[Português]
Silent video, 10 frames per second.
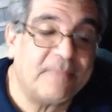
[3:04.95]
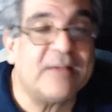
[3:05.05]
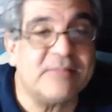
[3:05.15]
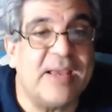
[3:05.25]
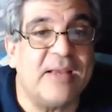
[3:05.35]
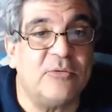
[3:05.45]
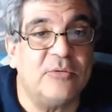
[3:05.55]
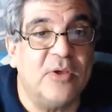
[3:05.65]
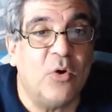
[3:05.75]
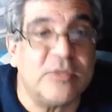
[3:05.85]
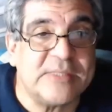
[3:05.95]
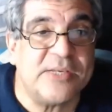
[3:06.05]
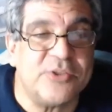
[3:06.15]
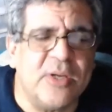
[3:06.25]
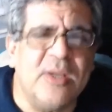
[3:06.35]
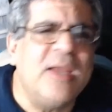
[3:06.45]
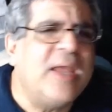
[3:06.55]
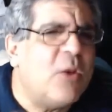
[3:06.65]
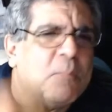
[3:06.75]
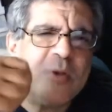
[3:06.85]
Tá certo? Ou seja,
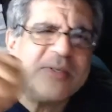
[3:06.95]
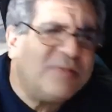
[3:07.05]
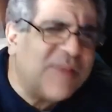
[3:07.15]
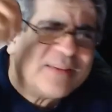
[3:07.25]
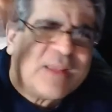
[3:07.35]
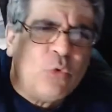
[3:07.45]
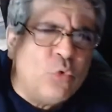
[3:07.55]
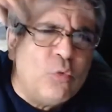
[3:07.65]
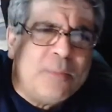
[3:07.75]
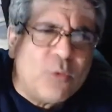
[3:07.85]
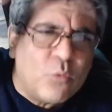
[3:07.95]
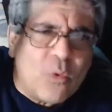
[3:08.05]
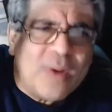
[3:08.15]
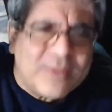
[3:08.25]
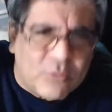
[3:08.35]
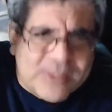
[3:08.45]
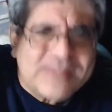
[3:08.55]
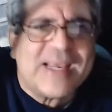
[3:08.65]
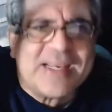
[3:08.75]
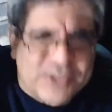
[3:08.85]
eu posso inventar o um número quanto eu
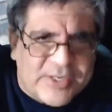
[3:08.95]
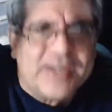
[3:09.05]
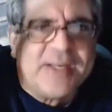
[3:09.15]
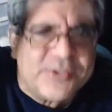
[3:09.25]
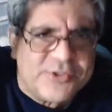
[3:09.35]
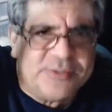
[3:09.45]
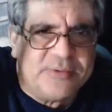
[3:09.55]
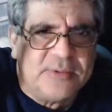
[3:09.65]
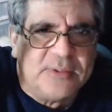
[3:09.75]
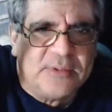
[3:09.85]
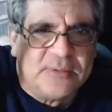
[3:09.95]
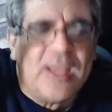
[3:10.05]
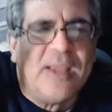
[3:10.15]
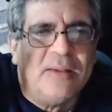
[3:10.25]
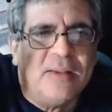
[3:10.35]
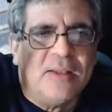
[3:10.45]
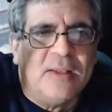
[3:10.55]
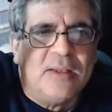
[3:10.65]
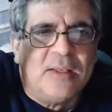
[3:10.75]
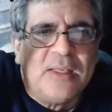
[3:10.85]
quiser de grande, né?
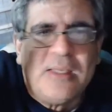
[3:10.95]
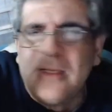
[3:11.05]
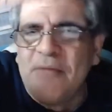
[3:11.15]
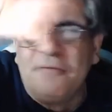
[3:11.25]
E